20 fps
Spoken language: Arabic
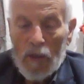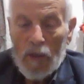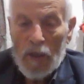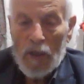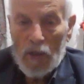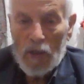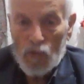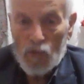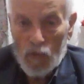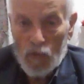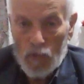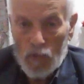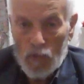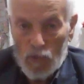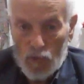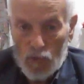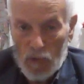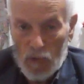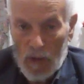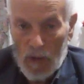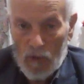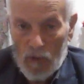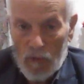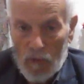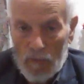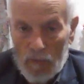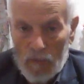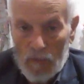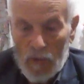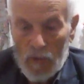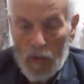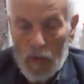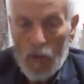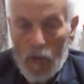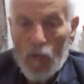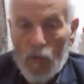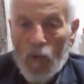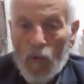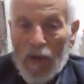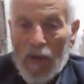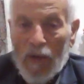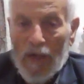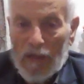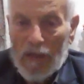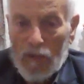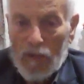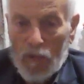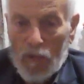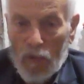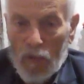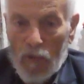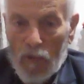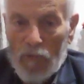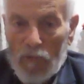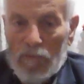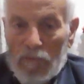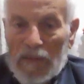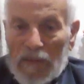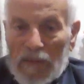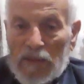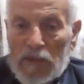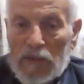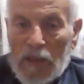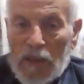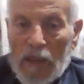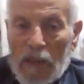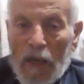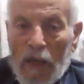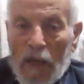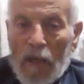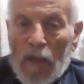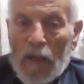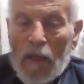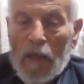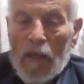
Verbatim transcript: يسوء وجوهكم وليدخلوا المسجد